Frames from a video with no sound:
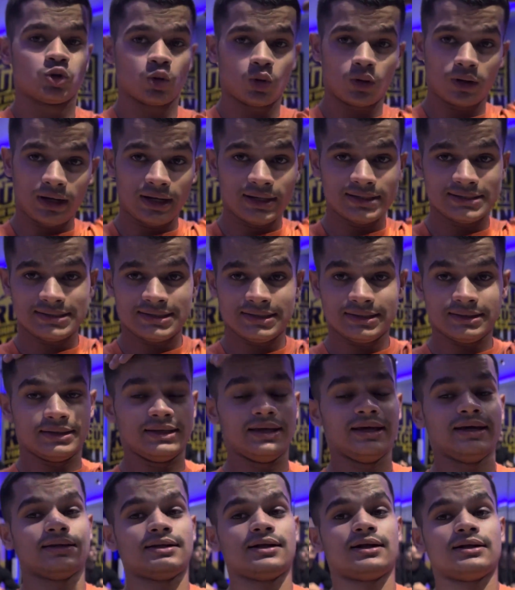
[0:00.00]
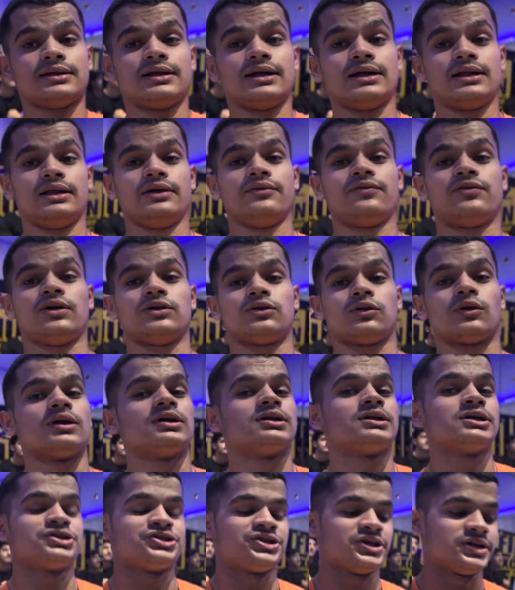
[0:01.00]
सो so गाइस ये था डेडलिफ्ट का थोड़ा
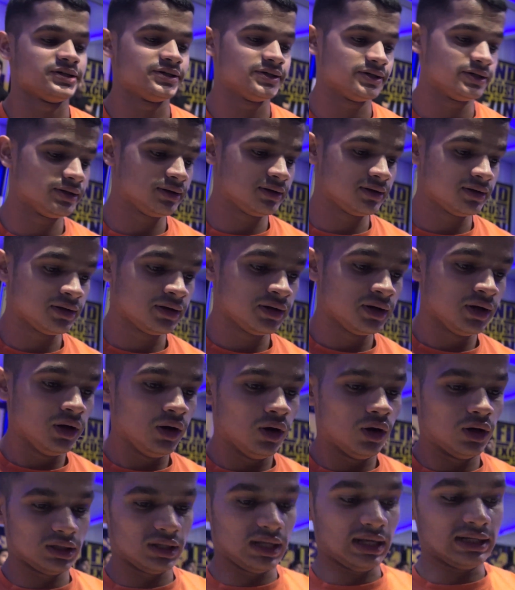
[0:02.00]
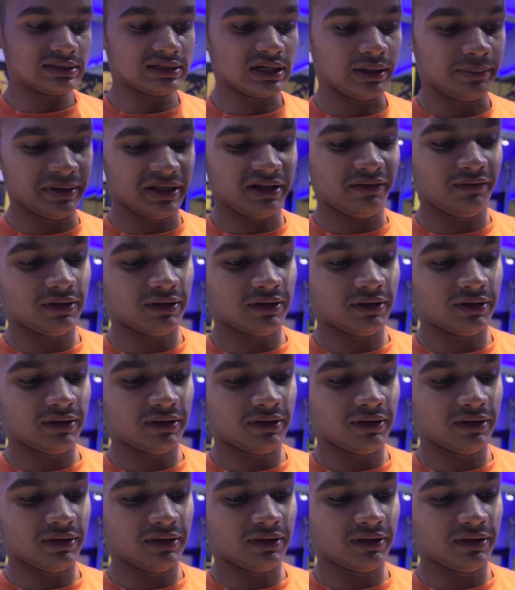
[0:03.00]
सा सेशन और आज का मेरा